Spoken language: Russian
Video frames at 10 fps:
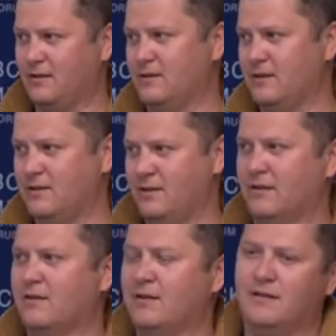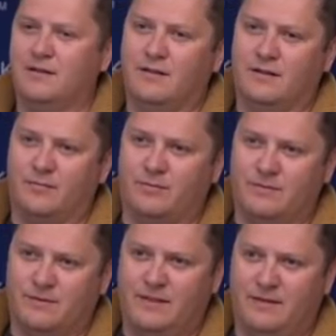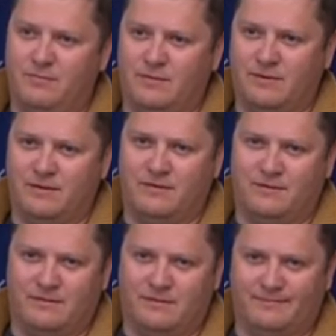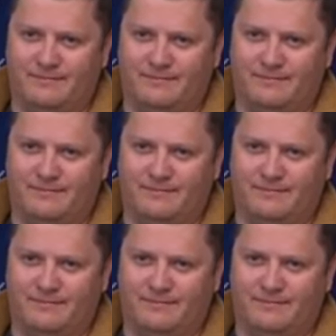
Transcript: 10 там 7 э,